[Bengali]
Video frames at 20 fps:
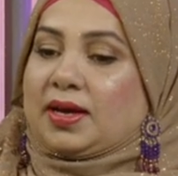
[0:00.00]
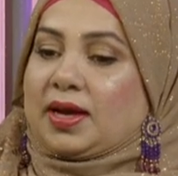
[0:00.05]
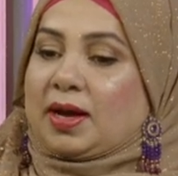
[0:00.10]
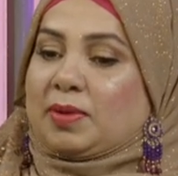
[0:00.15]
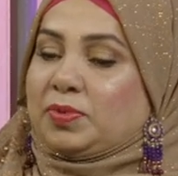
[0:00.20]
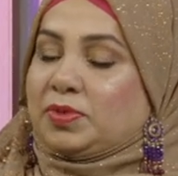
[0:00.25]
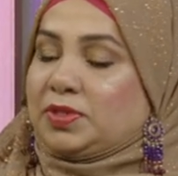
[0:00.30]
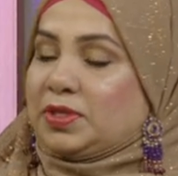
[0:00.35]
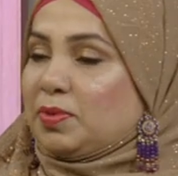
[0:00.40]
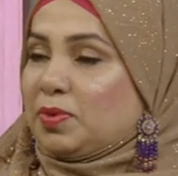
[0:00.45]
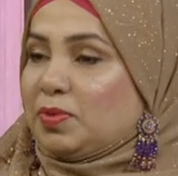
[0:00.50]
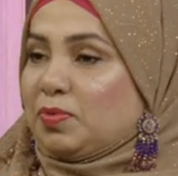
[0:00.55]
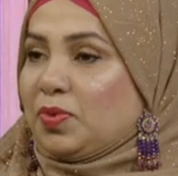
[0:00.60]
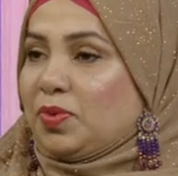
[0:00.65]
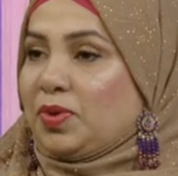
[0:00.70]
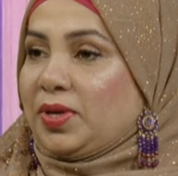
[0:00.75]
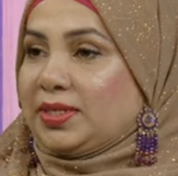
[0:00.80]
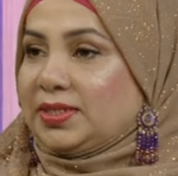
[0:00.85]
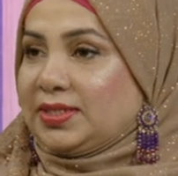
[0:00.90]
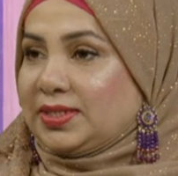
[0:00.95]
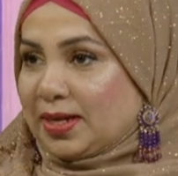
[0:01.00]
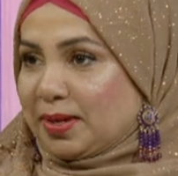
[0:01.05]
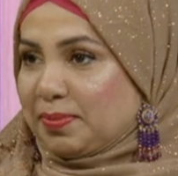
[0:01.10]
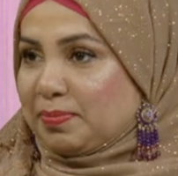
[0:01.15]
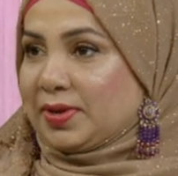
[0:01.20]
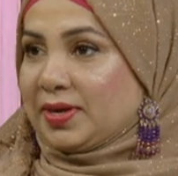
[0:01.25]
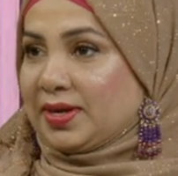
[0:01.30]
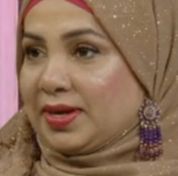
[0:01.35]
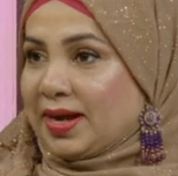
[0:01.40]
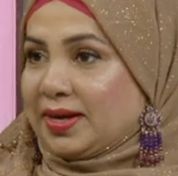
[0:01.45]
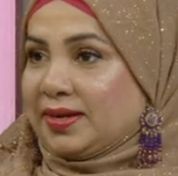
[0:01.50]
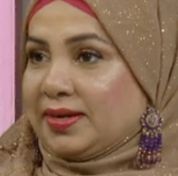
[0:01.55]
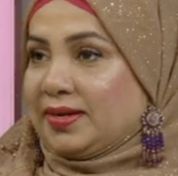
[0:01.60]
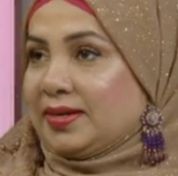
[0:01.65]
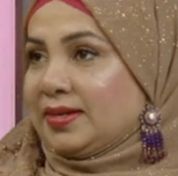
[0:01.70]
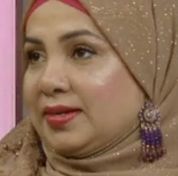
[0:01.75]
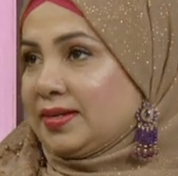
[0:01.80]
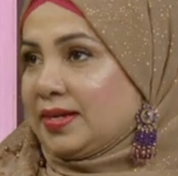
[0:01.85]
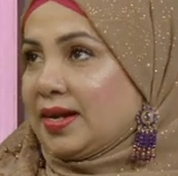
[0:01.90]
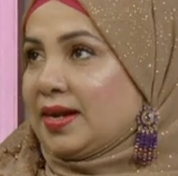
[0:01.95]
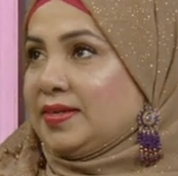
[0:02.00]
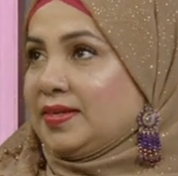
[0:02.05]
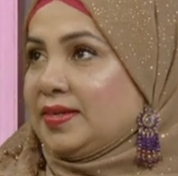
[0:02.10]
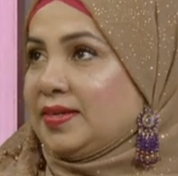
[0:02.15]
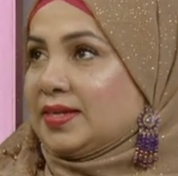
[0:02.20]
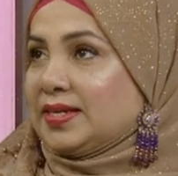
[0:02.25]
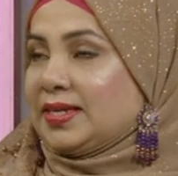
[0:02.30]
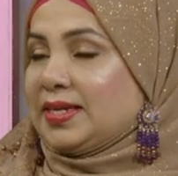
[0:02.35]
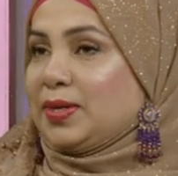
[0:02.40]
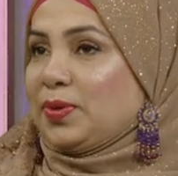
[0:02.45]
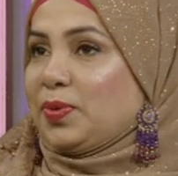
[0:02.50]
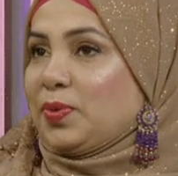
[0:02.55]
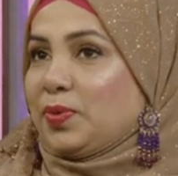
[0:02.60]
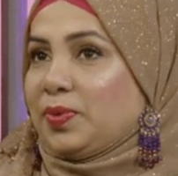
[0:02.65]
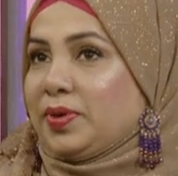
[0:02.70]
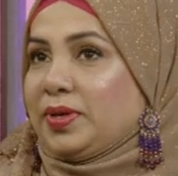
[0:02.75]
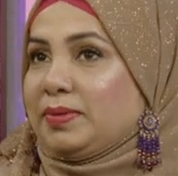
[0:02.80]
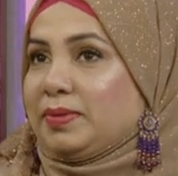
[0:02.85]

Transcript: আপু যেমন বললেন যে আমরা নারী নারীরা কি করি